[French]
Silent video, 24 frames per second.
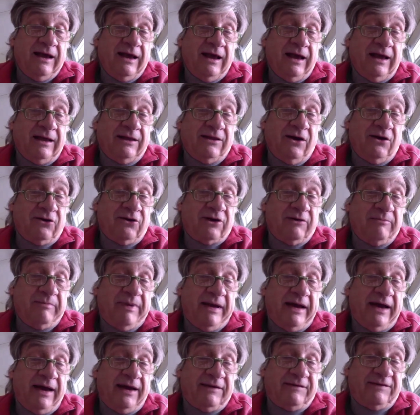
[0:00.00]
Et donc,
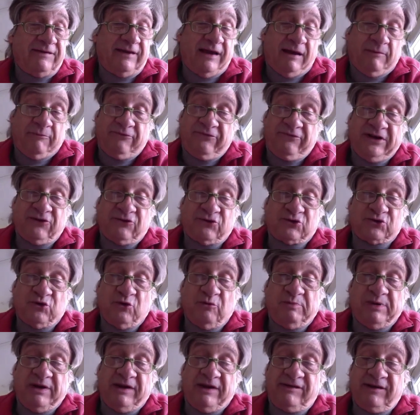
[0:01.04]
ben, ça me fait
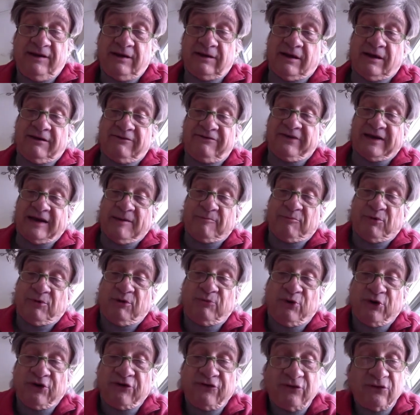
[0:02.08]
toujours plaisir d'en faire la
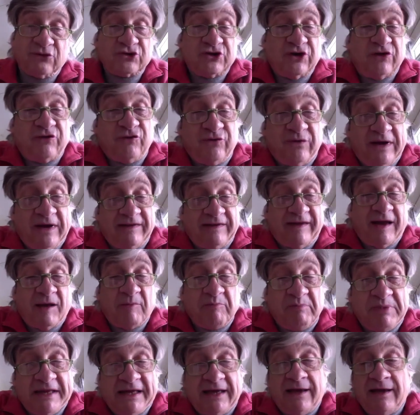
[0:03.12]
promotion. J'ai souvent été
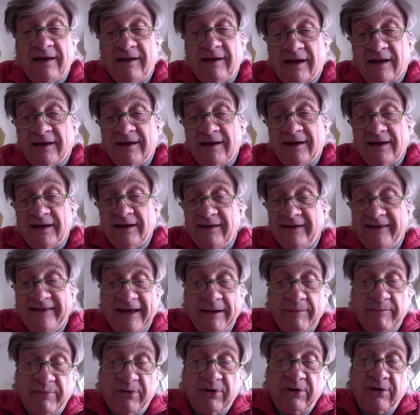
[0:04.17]
impliqué dans des
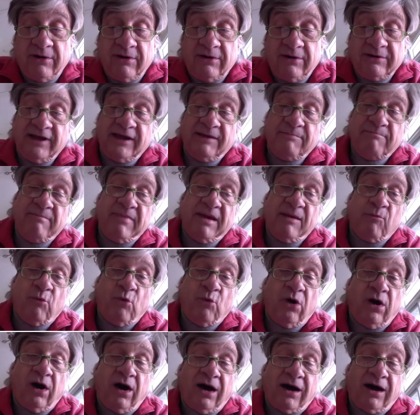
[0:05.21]
débats, des
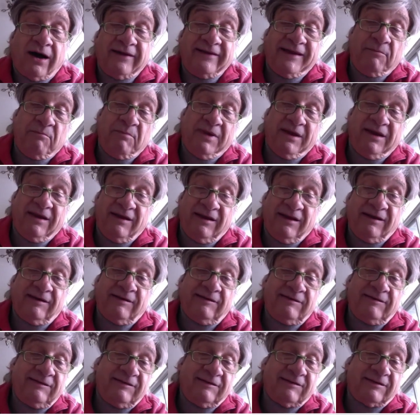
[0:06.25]
mémoires des
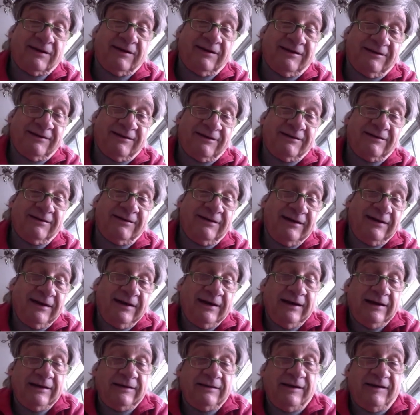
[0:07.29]
ministres, euh,
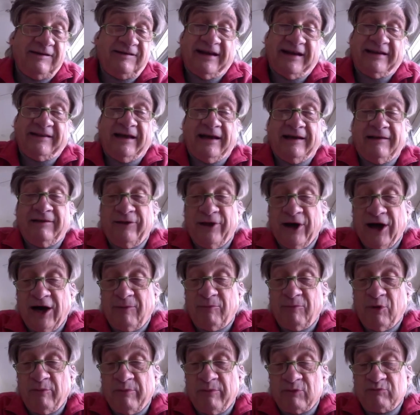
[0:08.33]
des
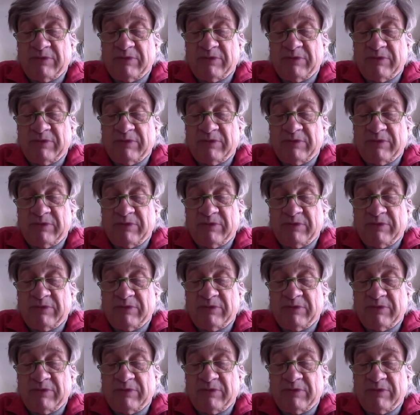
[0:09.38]
addendums.